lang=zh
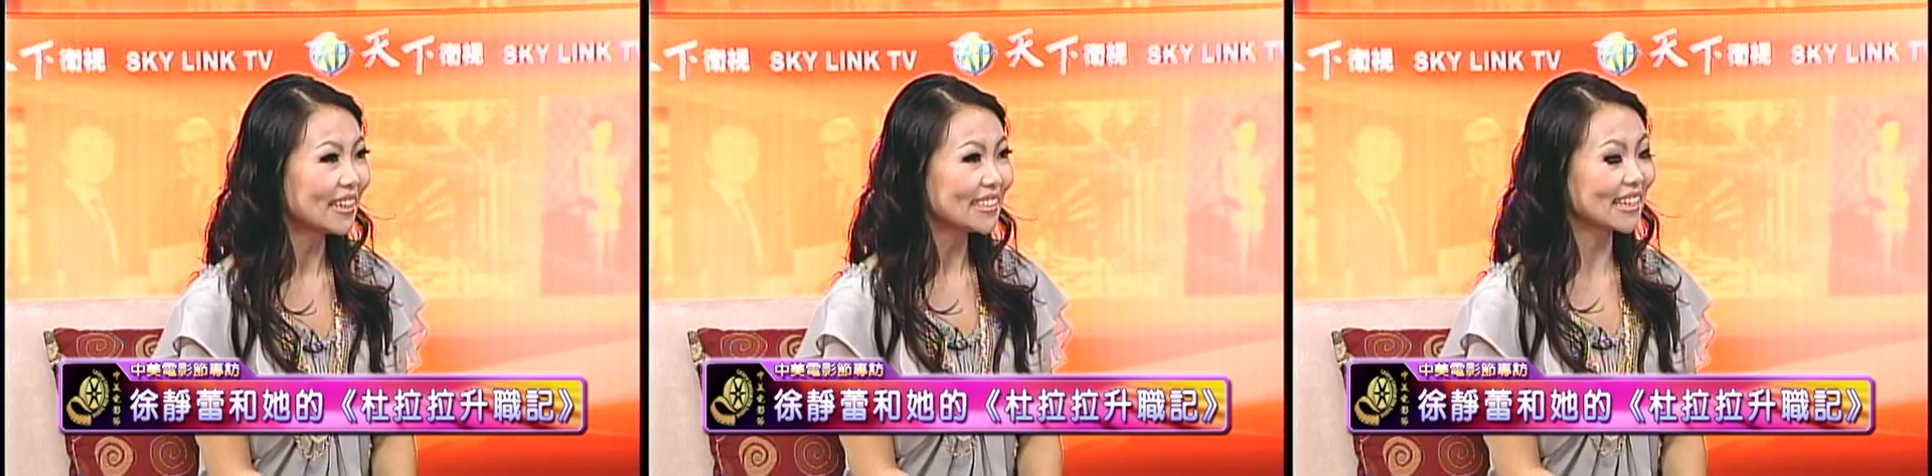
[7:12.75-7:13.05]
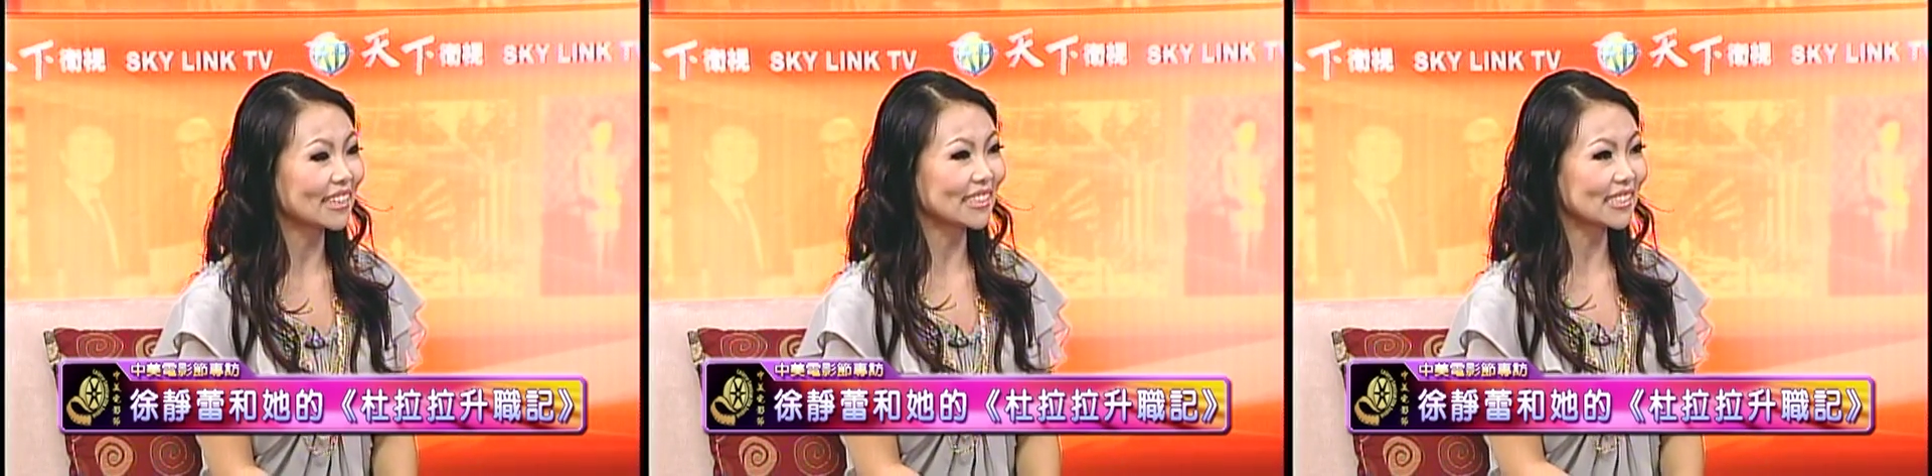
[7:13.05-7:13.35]
你
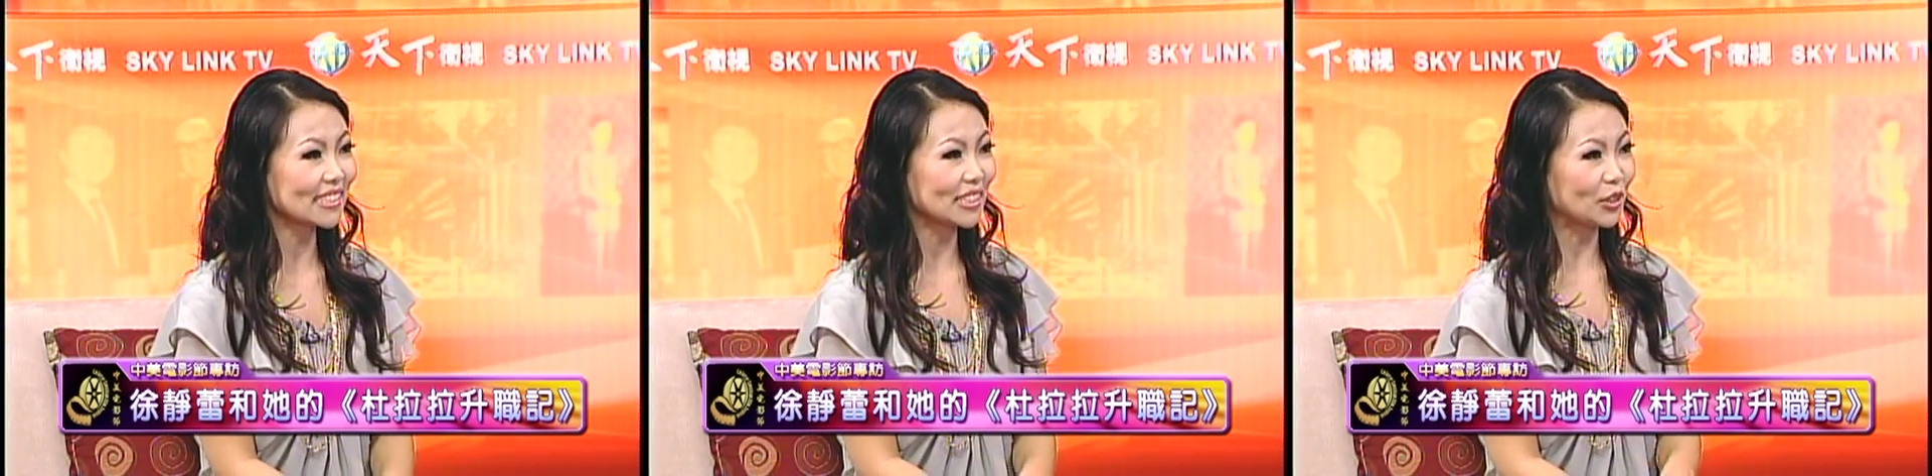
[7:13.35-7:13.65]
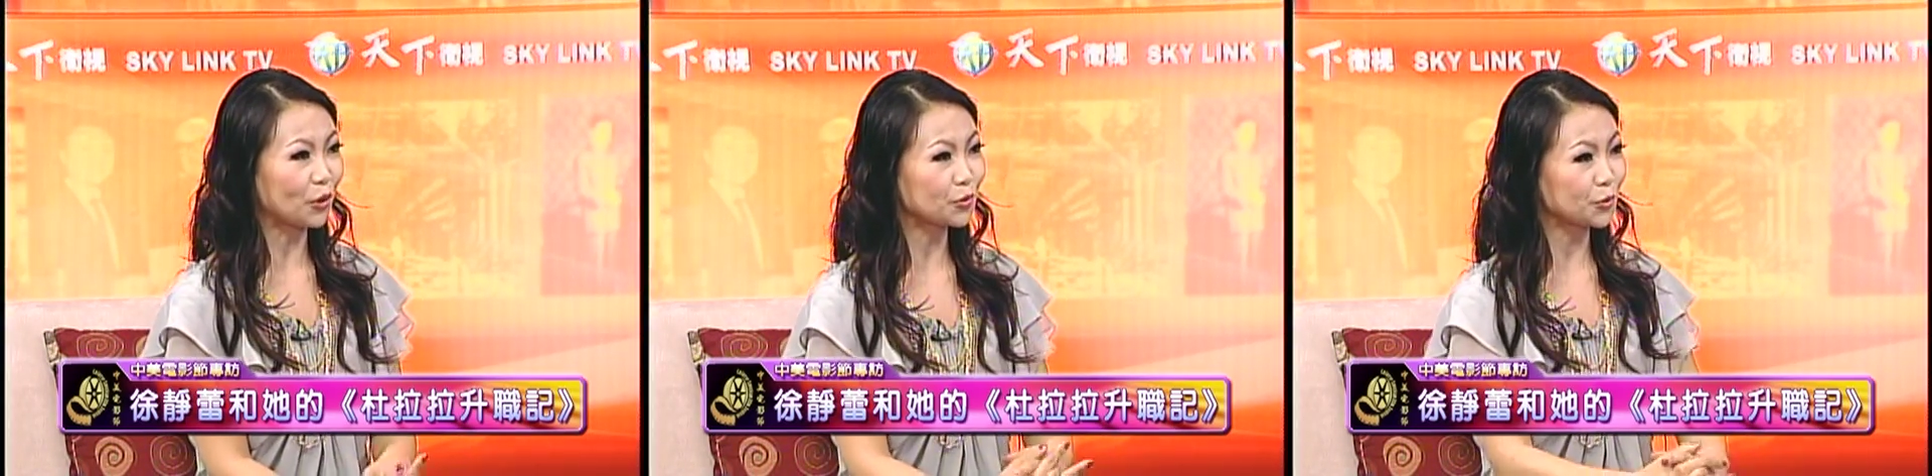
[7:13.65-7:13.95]
看你的字体
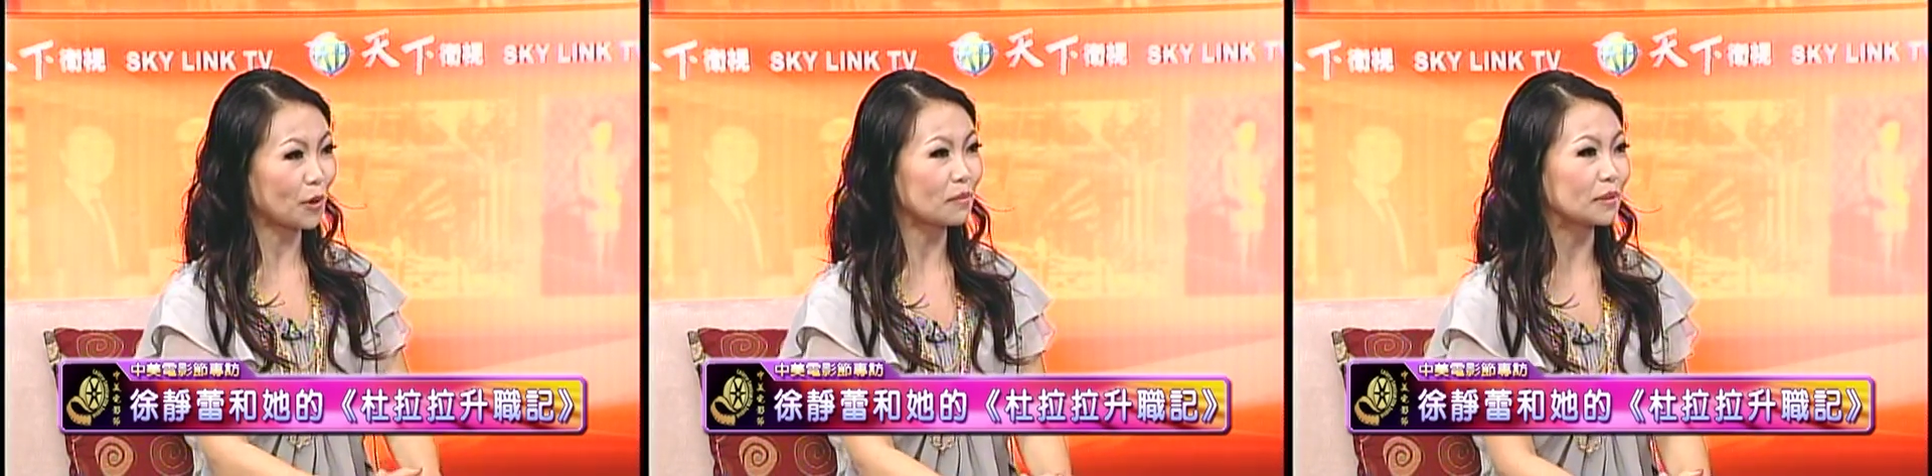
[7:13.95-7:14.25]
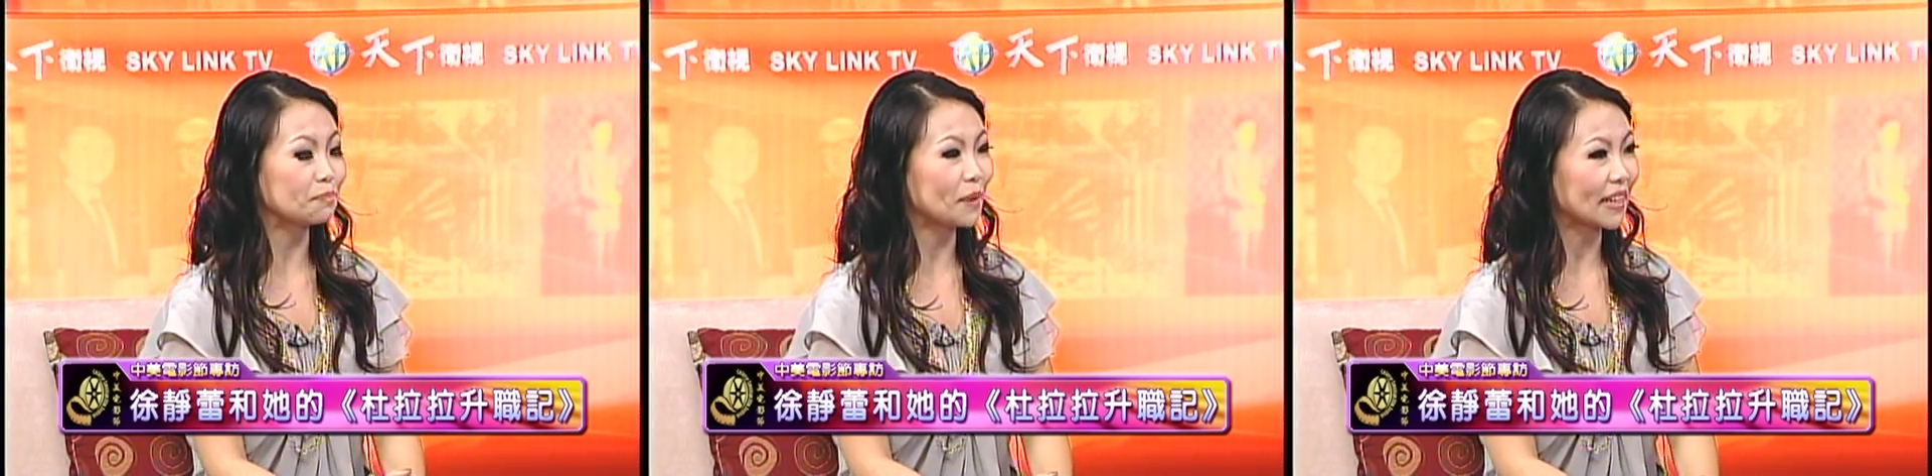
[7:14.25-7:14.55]
都专门
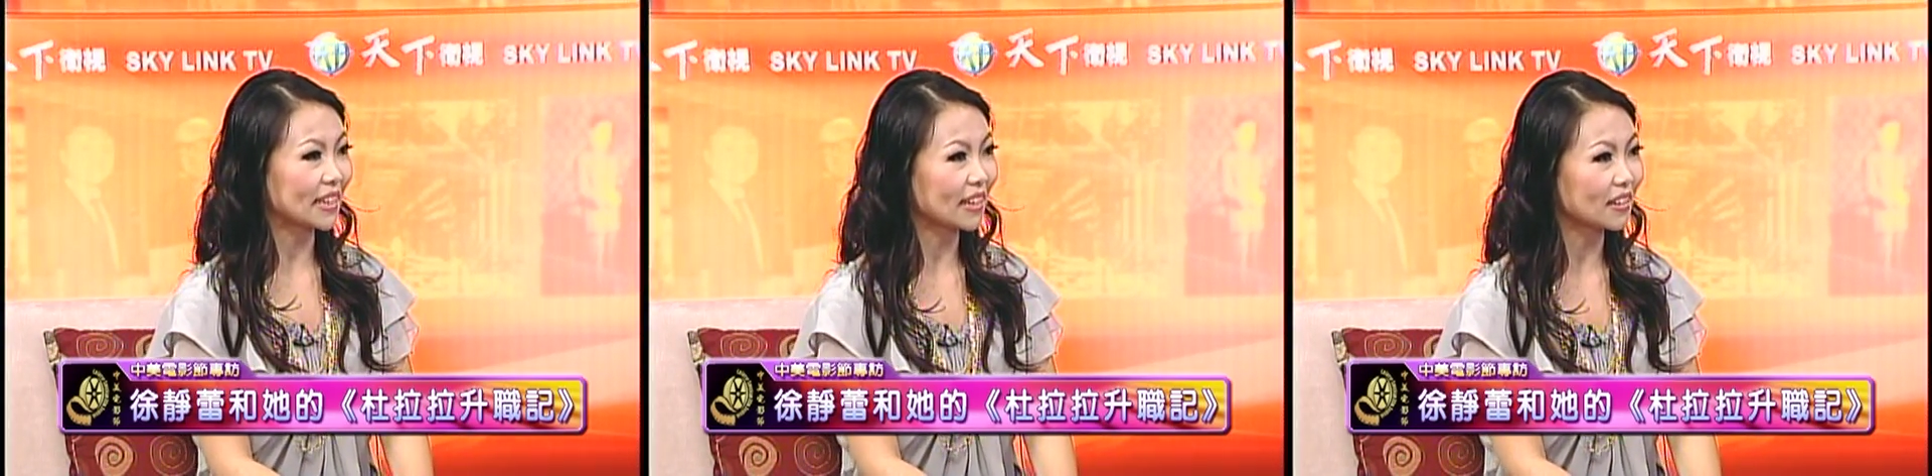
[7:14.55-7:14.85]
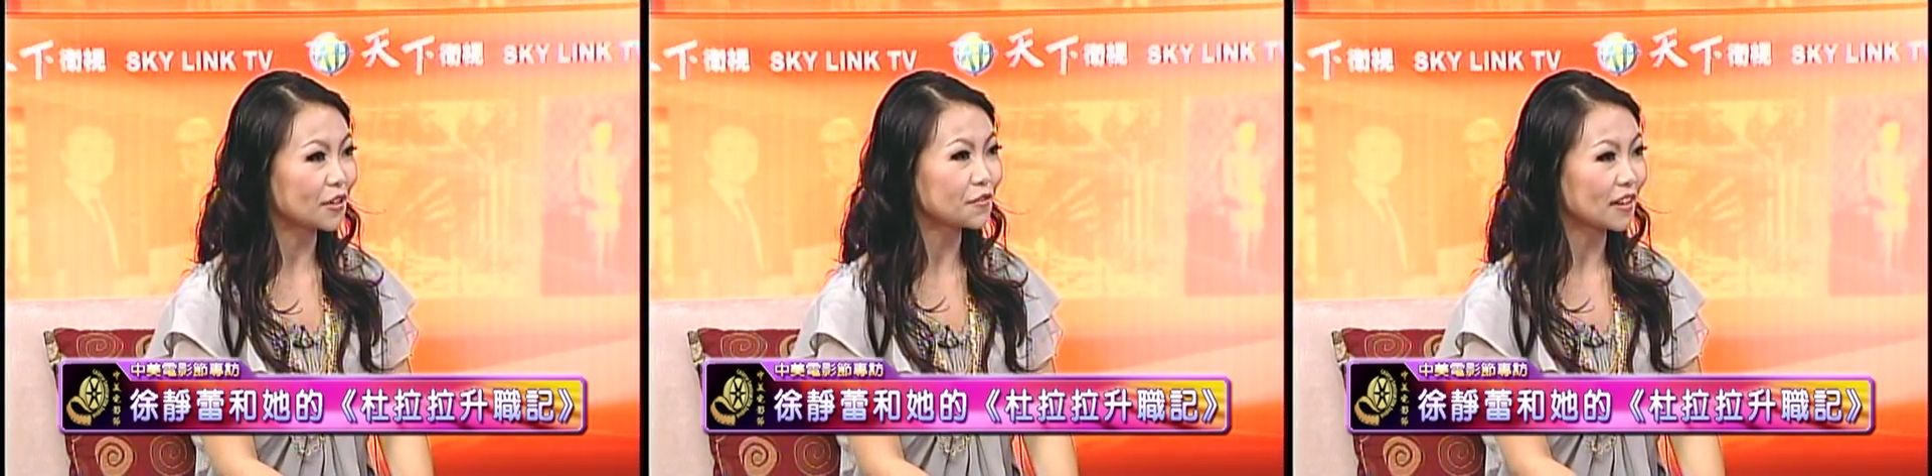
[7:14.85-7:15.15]
背那
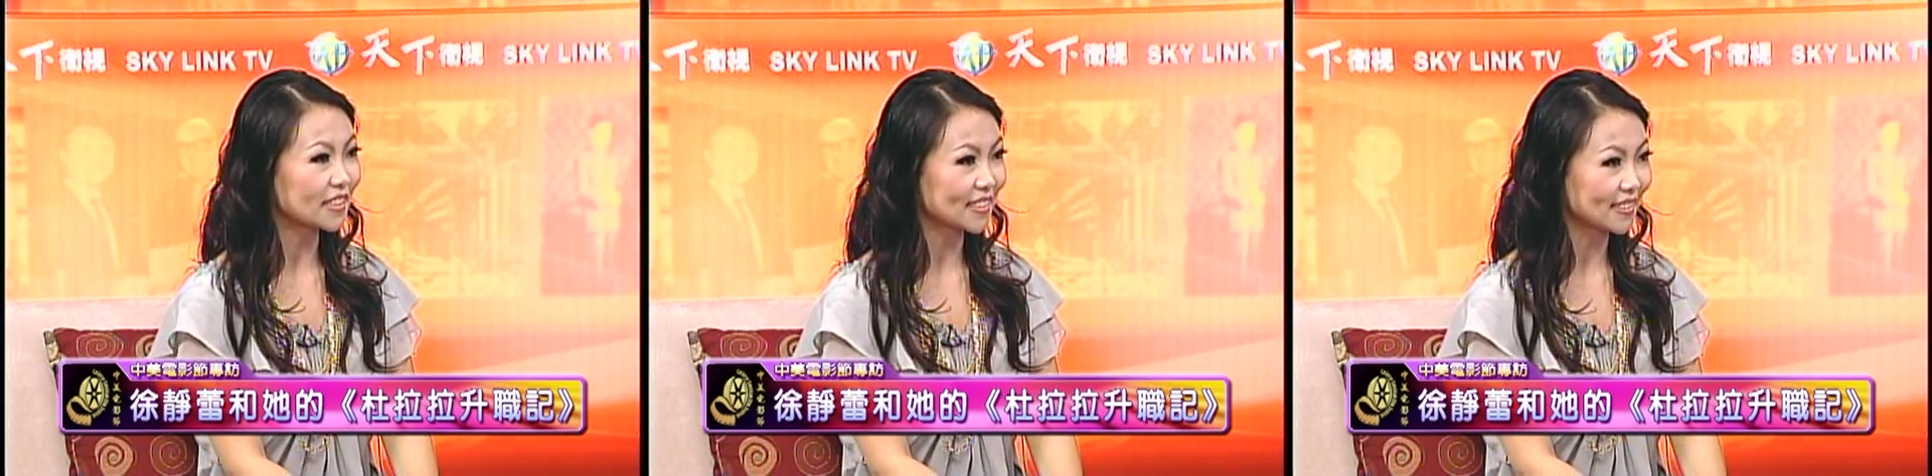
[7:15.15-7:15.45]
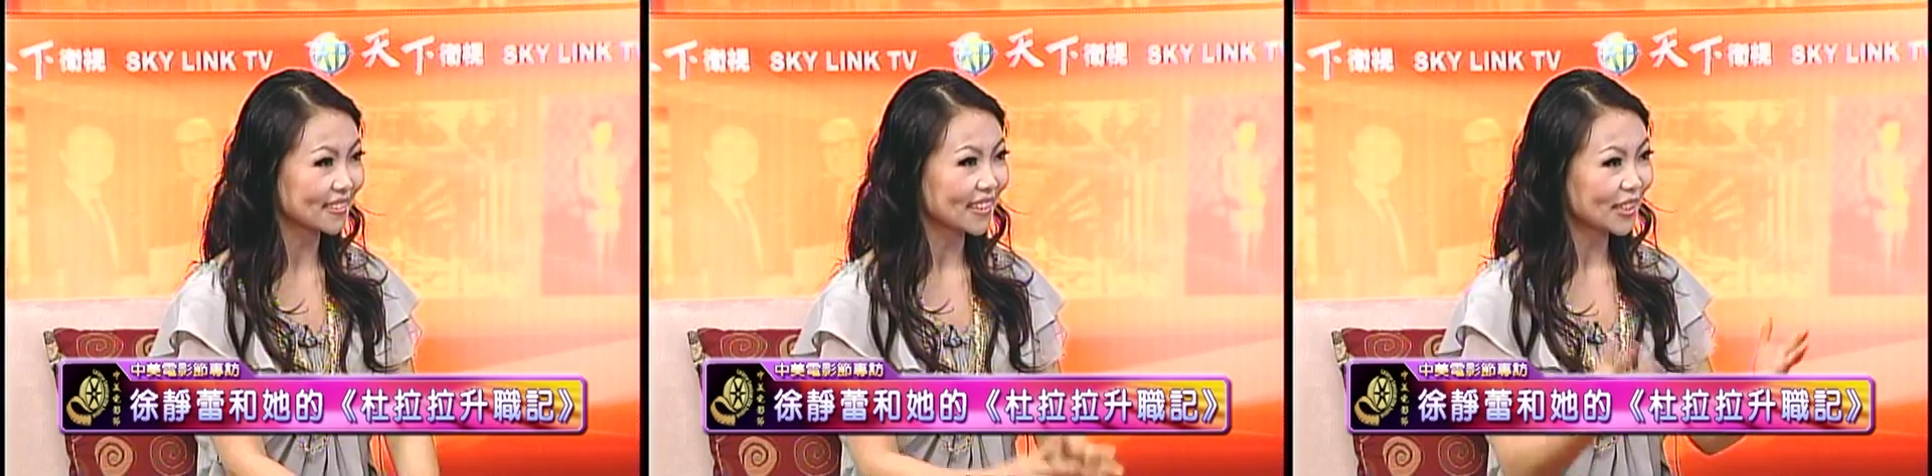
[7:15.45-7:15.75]
个方正，